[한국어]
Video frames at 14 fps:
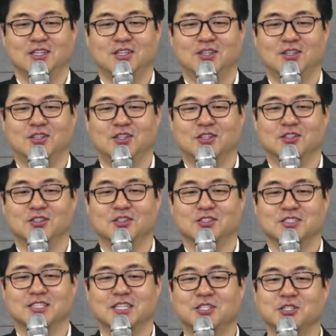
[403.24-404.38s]
어,
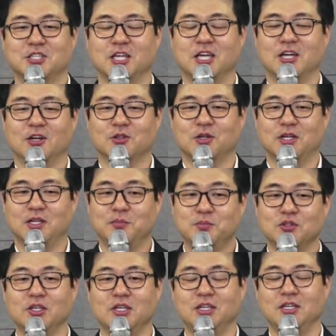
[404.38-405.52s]
사실 은 이제 어떠한 한
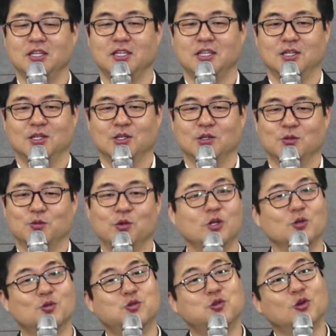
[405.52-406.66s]
분이
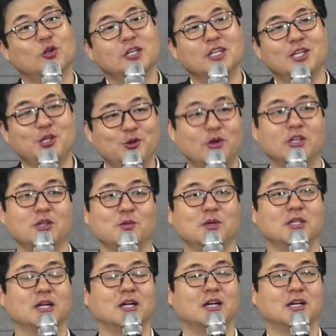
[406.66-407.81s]
우리는 구원을 이루어야
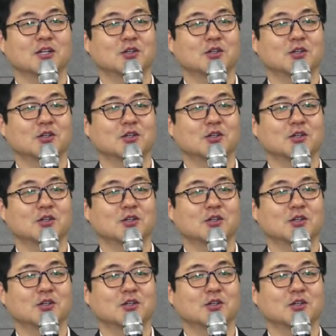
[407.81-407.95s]
됩니다.